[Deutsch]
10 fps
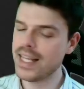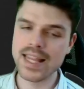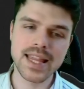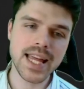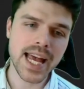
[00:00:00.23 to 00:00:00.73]

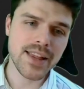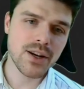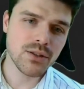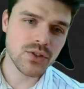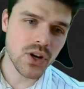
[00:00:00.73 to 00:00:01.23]
They
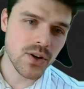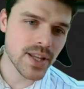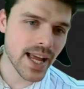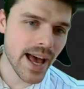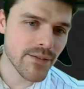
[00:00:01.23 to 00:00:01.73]
don't know
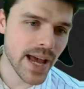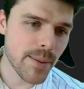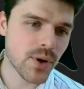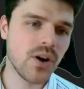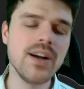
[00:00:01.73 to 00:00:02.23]
that I have
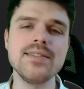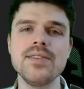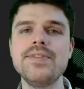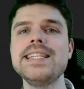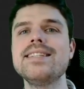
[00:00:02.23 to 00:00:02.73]
Apecoin.
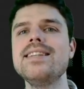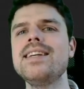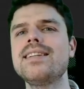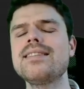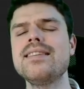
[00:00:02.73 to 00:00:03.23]
Sie wissen
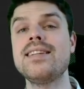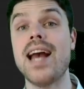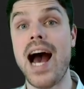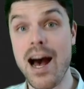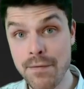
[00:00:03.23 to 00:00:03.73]
nicht, dass
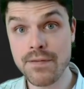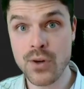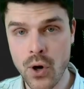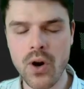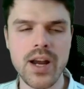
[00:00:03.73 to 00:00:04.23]
ich
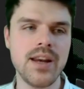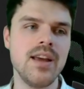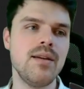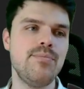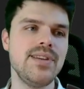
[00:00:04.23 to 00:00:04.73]

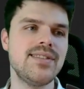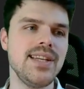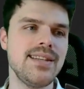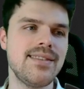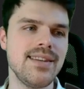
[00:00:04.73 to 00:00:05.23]
Affencoin
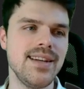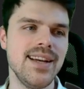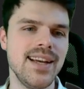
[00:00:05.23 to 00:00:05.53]
besitze.